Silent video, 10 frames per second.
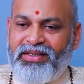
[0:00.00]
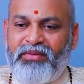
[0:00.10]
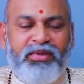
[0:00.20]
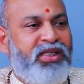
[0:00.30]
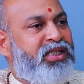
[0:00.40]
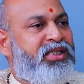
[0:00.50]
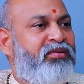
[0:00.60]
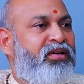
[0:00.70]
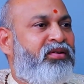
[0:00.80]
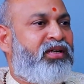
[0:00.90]
కిందన
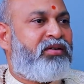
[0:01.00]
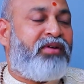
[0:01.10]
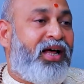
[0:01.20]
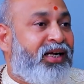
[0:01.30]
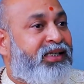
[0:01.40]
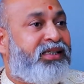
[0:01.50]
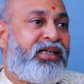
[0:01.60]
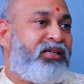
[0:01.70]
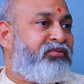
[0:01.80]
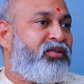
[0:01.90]
పనిచేసే వాళ్ళు ఉంటారు వాళ్ళకి
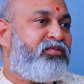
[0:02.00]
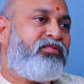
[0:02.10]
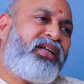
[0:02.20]
ఏదైనా ఇవ్వడం